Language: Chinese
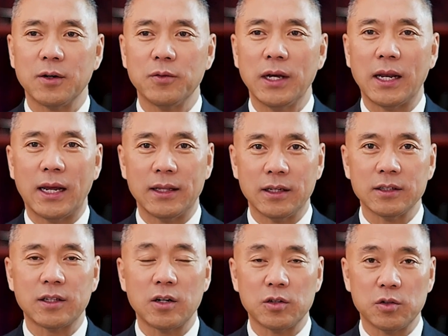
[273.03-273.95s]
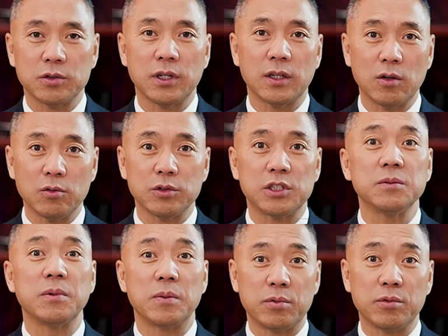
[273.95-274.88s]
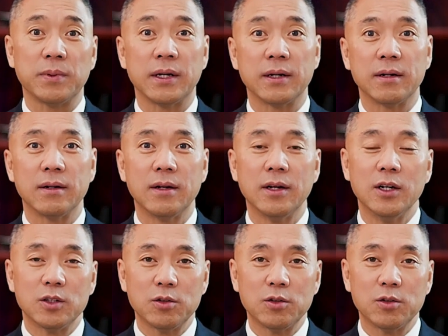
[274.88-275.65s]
这个未来能当首相的路基本铺平，